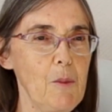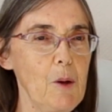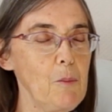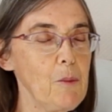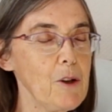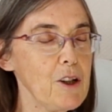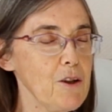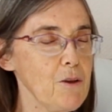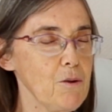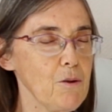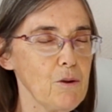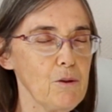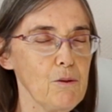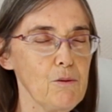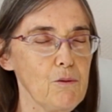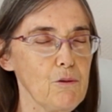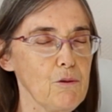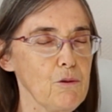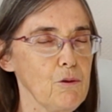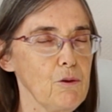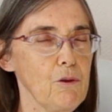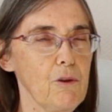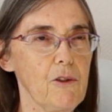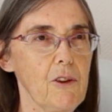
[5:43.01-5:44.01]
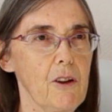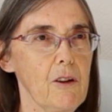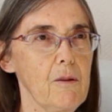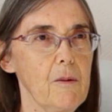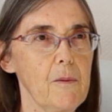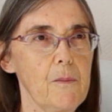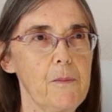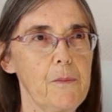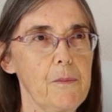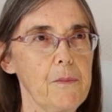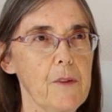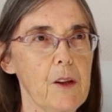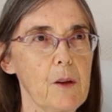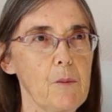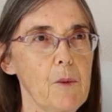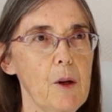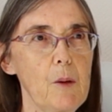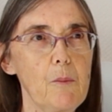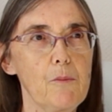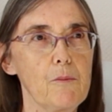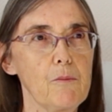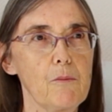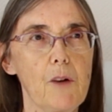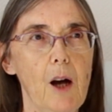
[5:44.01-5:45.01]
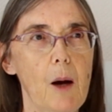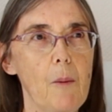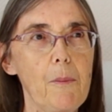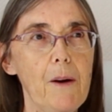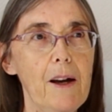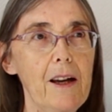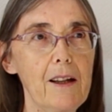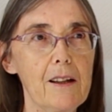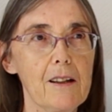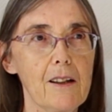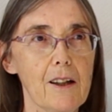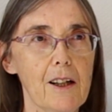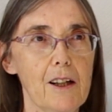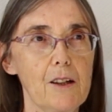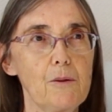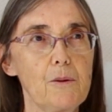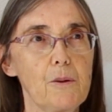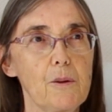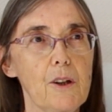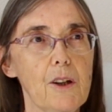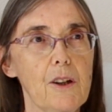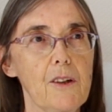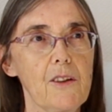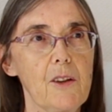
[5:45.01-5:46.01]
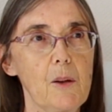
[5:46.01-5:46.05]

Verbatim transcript: m'impressionne toujours ça, même après dans la durée,